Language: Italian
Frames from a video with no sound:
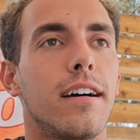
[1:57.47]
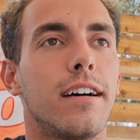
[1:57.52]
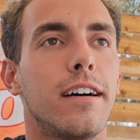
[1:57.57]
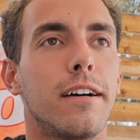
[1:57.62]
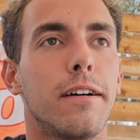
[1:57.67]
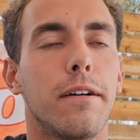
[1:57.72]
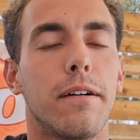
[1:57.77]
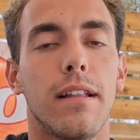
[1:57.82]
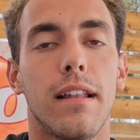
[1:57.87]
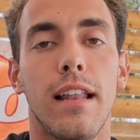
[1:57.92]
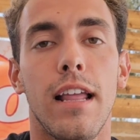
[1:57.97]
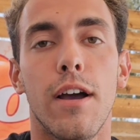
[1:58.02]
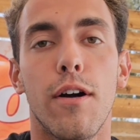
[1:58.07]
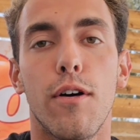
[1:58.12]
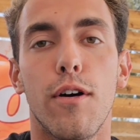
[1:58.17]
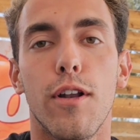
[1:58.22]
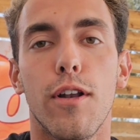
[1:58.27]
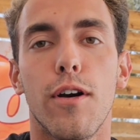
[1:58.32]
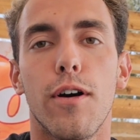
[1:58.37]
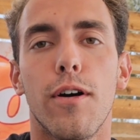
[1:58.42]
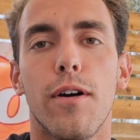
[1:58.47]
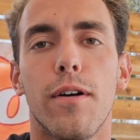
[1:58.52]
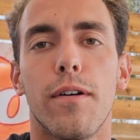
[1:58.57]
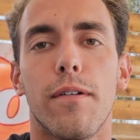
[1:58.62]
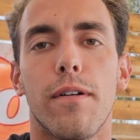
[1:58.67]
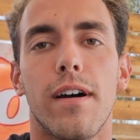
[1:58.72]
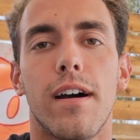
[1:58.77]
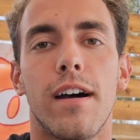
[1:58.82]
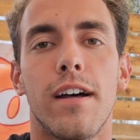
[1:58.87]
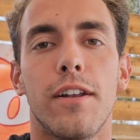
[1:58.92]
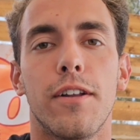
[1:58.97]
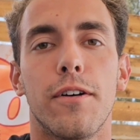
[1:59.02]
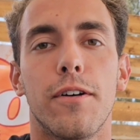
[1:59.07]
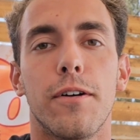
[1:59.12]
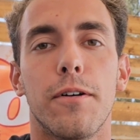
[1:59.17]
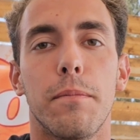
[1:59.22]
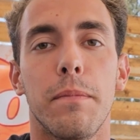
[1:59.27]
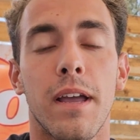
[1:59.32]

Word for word: uh, eh, Leolo hanno,